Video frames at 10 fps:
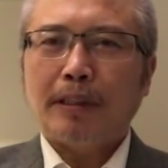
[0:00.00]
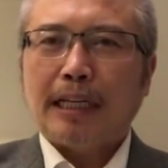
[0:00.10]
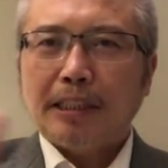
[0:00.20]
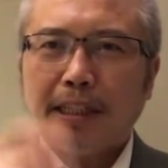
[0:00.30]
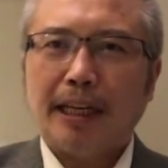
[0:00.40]

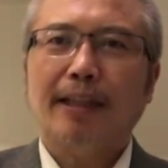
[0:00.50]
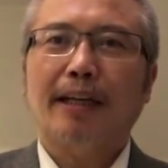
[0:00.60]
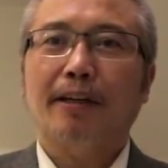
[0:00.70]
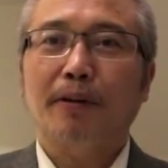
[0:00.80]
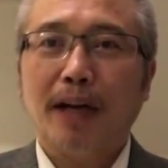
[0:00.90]
前几天大
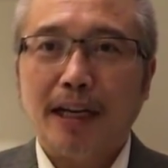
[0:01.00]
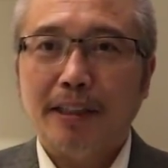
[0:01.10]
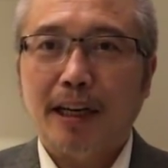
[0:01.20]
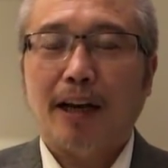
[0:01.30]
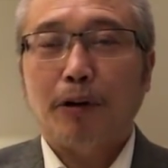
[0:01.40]
家都看
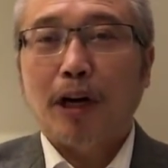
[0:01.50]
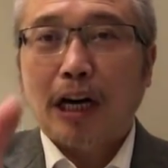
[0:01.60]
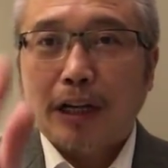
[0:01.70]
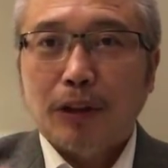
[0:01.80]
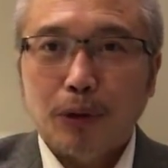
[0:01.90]
见了，有
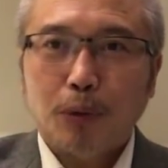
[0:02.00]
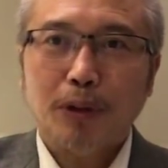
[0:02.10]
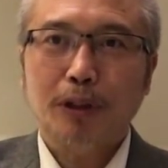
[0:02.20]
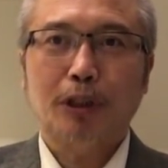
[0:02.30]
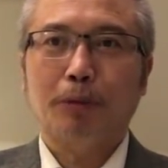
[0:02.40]
很多
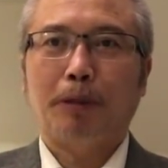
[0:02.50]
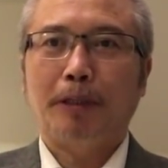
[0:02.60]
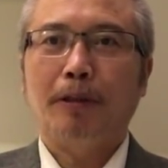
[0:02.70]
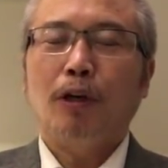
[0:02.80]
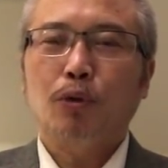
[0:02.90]
的视
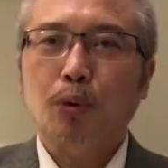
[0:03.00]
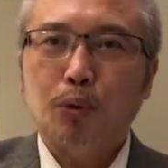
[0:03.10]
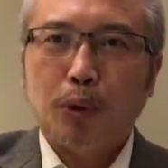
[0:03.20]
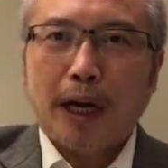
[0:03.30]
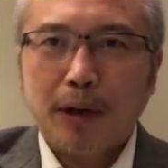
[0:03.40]
频从
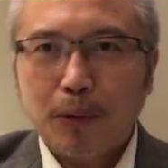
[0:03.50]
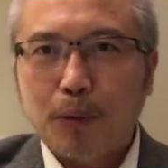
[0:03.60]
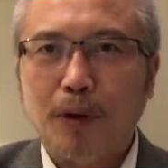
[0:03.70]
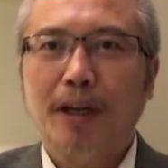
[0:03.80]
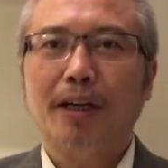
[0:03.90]
全
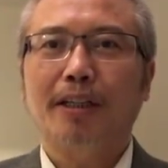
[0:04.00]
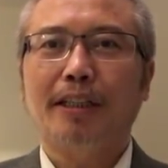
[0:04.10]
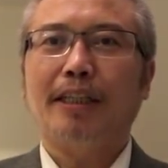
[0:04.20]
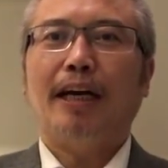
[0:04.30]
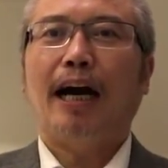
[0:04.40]
国各
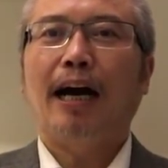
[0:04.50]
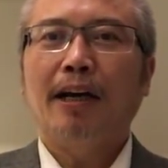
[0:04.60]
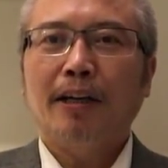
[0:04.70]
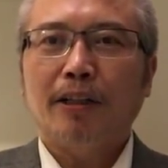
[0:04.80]
地啊